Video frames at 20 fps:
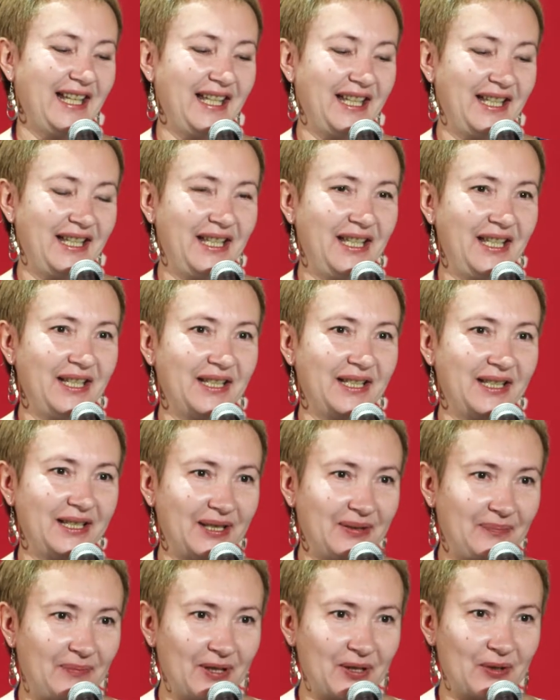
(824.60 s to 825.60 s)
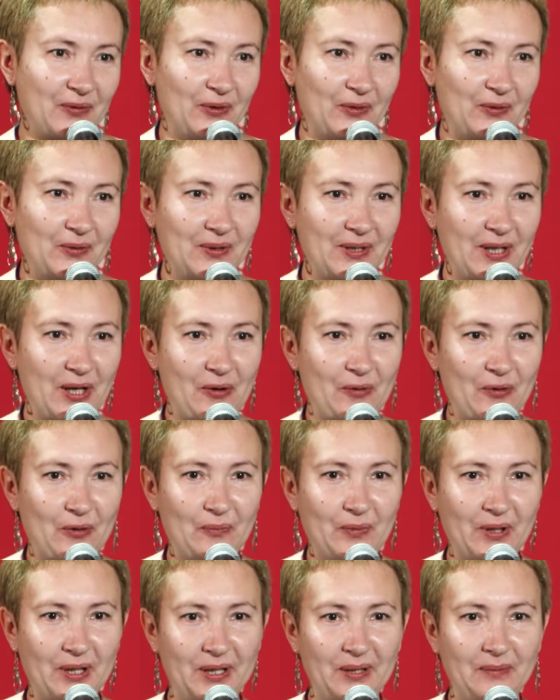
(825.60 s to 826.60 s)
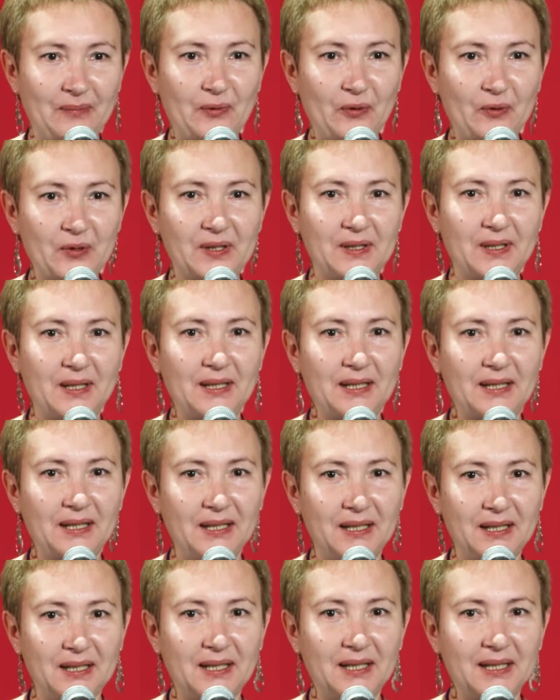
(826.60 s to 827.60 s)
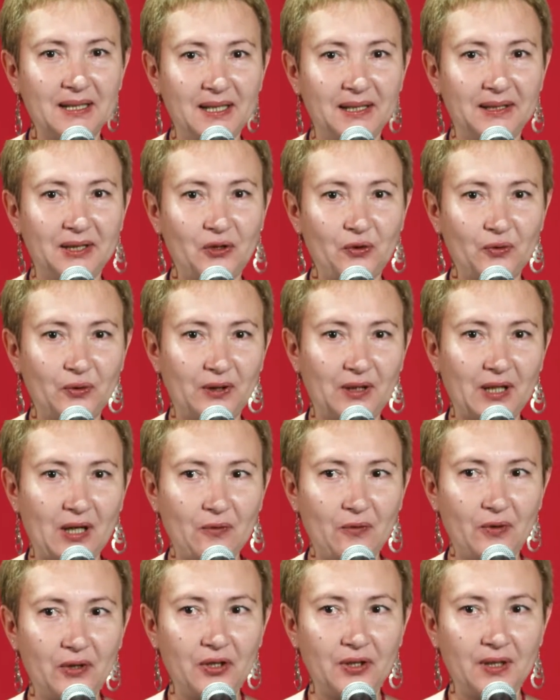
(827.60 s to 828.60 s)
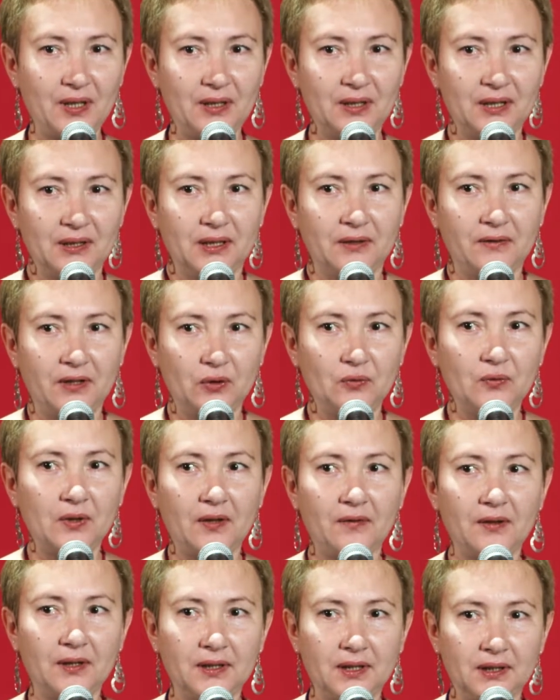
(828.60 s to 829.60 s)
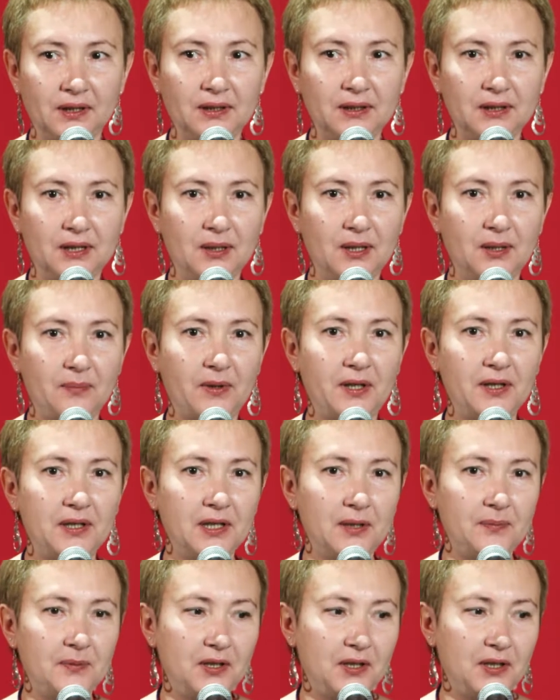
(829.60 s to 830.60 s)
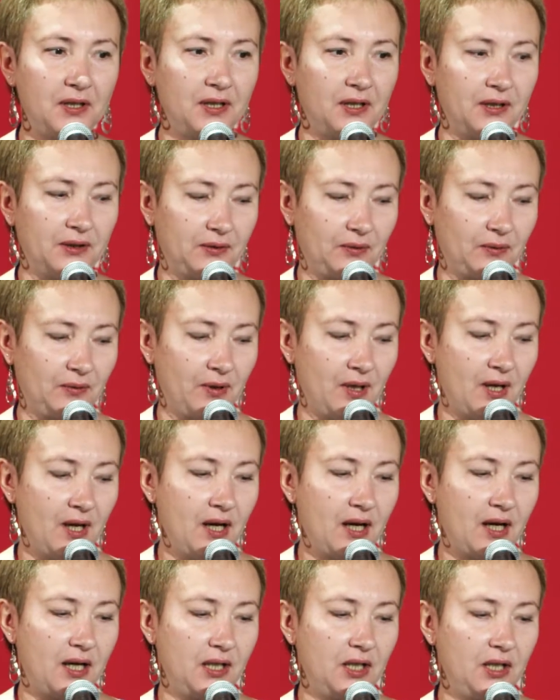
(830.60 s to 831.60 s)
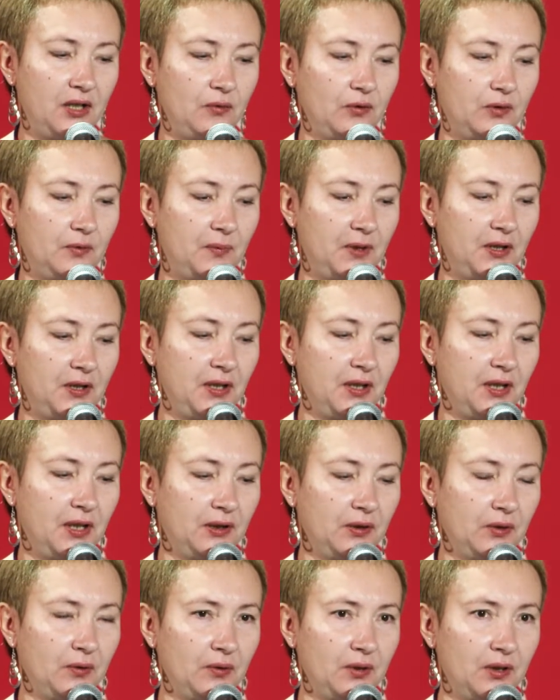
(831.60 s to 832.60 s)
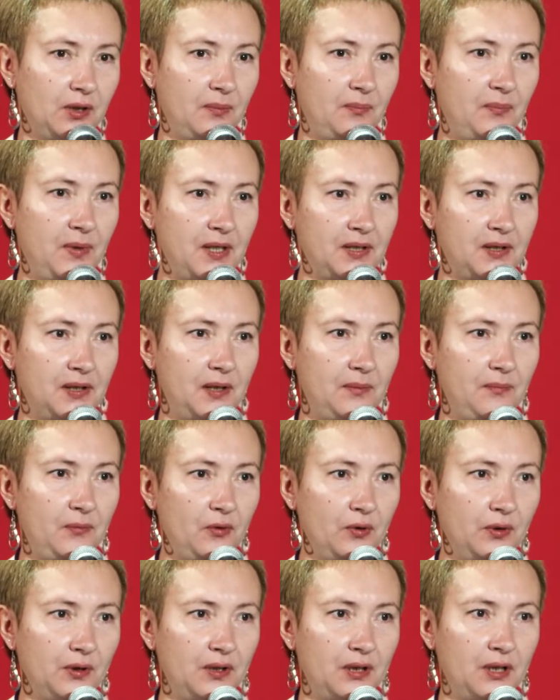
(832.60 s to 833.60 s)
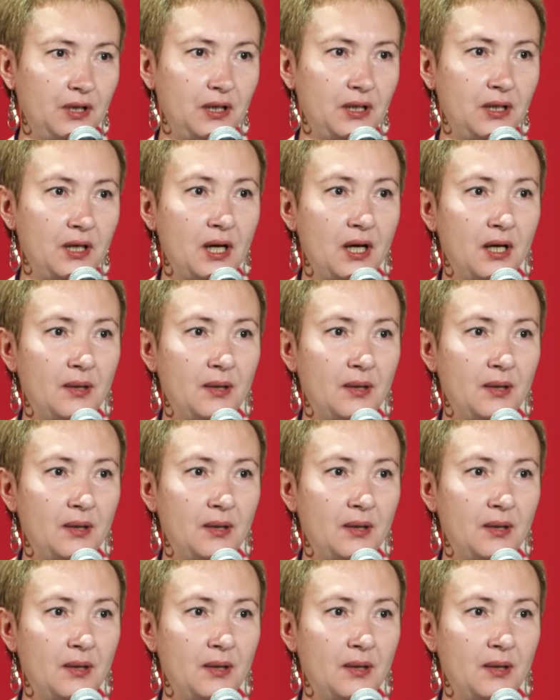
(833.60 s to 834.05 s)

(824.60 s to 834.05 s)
И э, поскольку знакомая просто э, где-то что-то такое читала, она говорит, ну, наверное, э, пойти к психиатру. Они идут к психиатру э, без ребенка.